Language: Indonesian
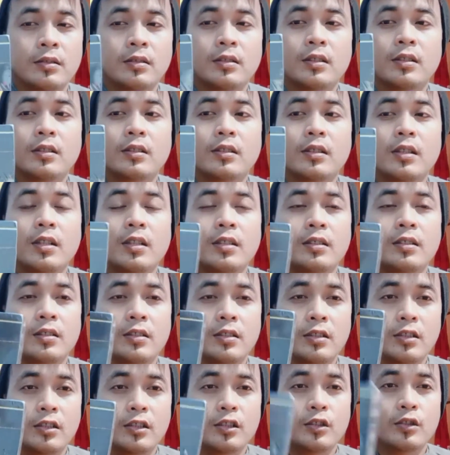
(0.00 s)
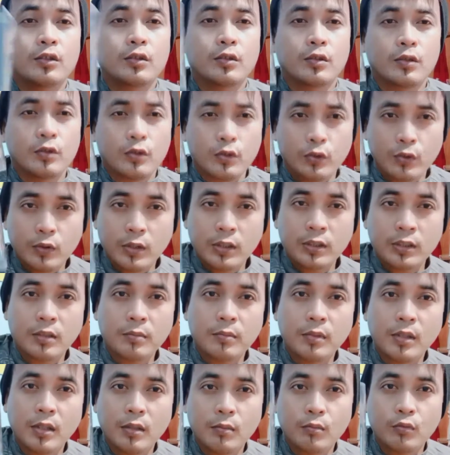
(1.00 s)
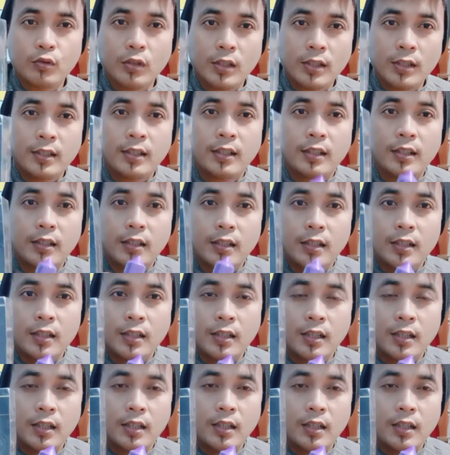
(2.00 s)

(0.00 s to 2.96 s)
yang jelas ini juga terbilang murah karena